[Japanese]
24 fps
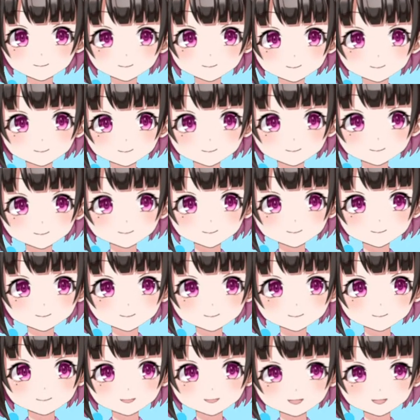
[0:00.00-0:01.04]
岩尾って
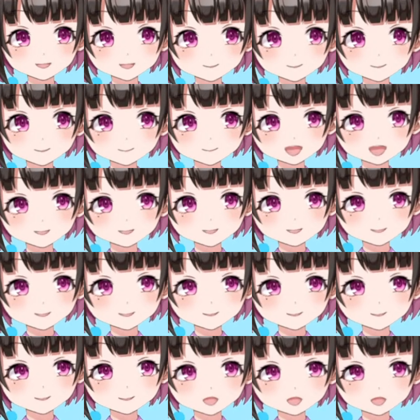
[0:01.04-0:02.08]
レンタル選手で
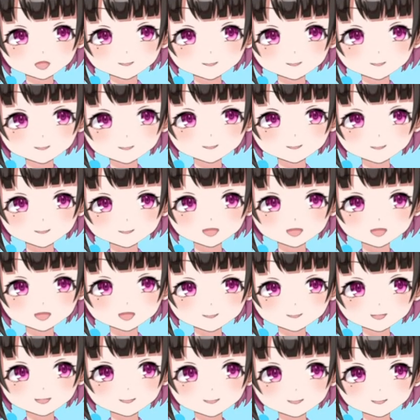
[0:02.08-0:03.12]
したよね。来年。
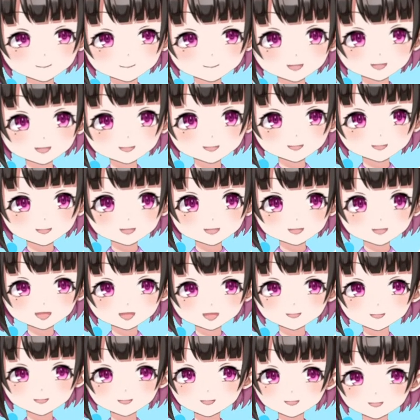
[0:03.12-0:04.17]
レンタルだっ
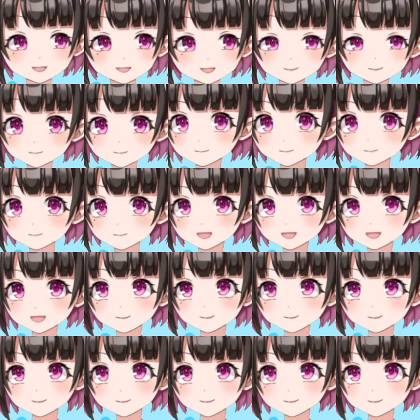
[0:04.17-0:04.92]
け？岩尾って。